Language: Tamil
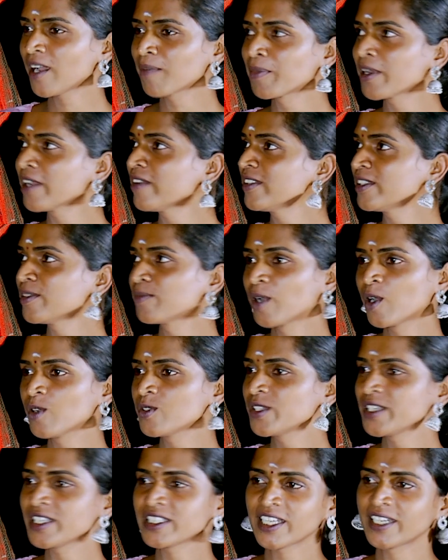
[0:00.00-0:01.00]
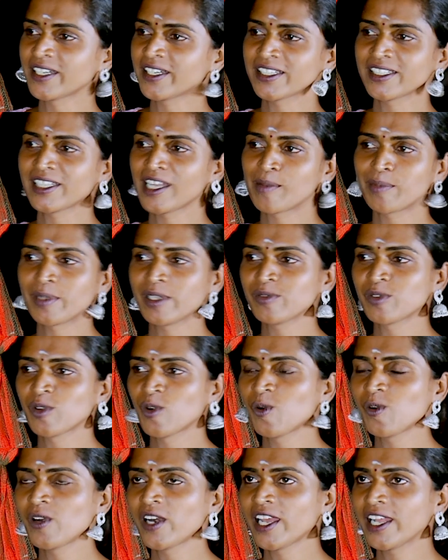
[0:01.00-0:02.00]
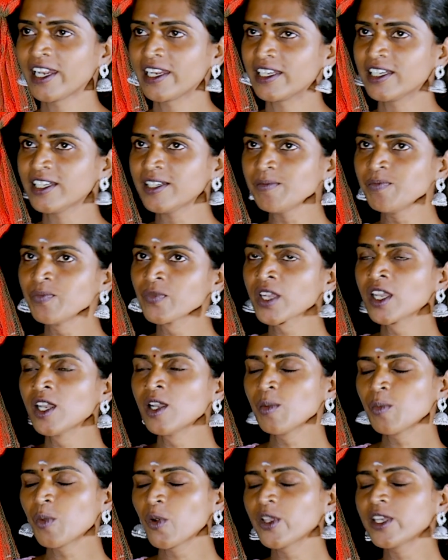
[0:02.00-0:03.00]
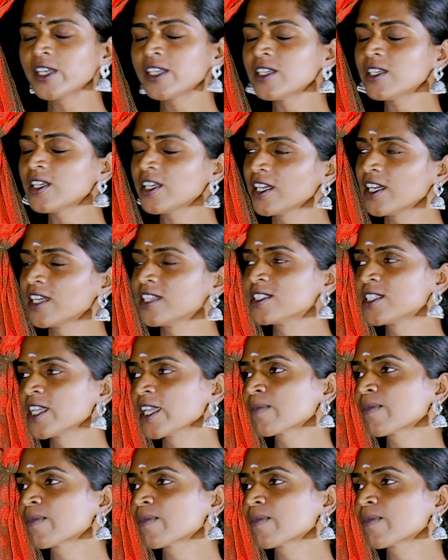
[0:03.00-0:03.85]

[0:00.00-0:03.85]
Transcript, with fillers: அப்பெல்லாம் வந்து ப்ரௌசிங் சென்டர் தான் அப்பதான் ஃபோன்லாம் இல்லை போயிட்டு செக்